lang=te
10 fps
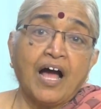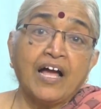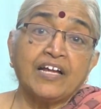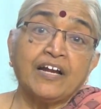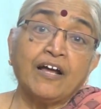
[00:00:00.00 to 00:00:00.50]

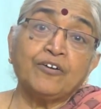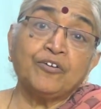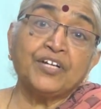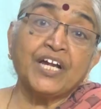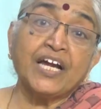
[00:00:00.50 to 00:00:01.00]
ఆయన
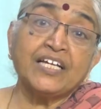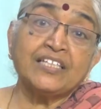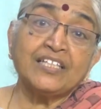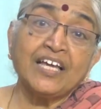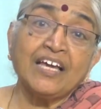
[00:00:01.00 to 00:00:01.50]
అనుజ్ఞ
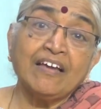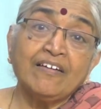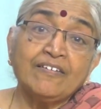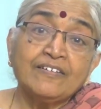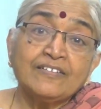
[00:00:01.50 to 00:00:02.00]
అయితే
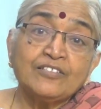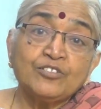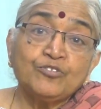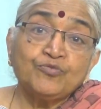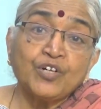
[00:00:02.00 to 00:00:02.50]

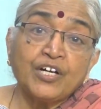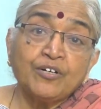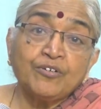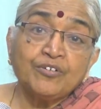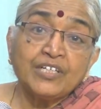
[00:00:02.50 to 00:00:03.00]
నువ్వు
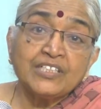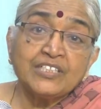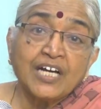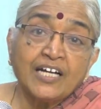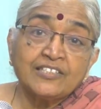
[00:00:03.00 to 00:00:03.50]
అనుకున్నది
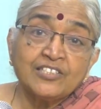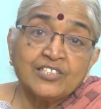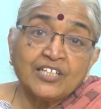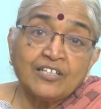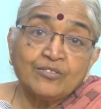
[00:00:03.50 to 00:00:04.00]

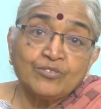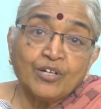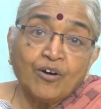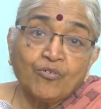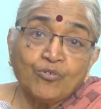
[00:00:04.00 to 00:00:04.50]

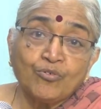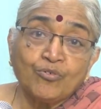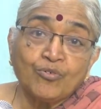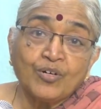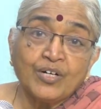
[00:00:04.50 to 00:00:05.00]
సాధించగలుగుతావు
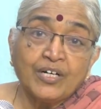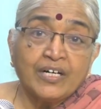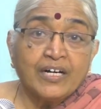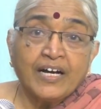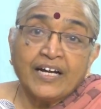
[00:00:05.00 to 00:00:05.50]

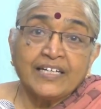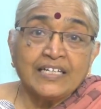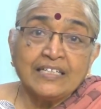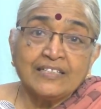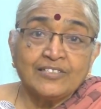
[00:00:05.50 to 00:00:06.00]

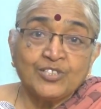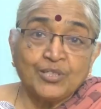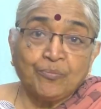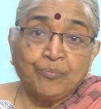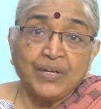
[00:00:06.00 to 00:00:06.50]
అని
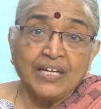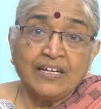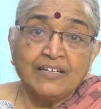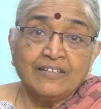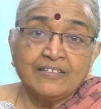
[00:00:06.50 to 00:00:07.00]
చెప్పి
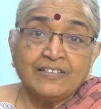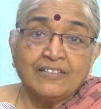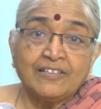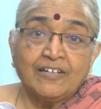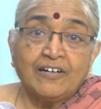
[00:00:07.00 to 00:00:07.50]

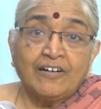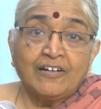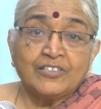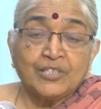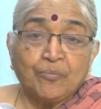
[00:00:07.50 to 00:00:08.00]

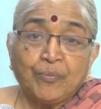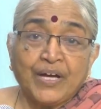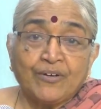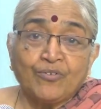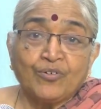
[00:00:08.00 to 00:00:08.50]

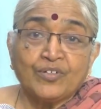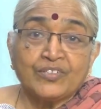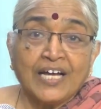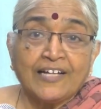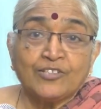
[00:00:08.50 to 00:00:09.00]
చెప్పారు
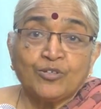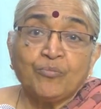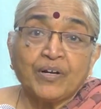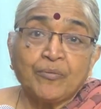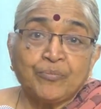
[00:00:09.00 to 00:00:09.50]
దాంతో
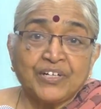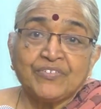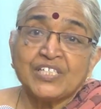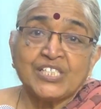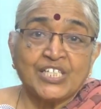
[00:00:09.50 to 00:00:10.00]
మనం
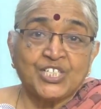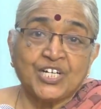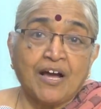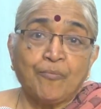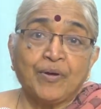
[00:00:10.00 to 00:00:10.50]
ప్రీవియస్
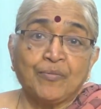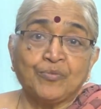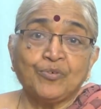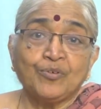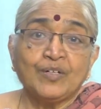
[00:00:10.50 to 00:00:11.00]
సెషన్ ఆపాము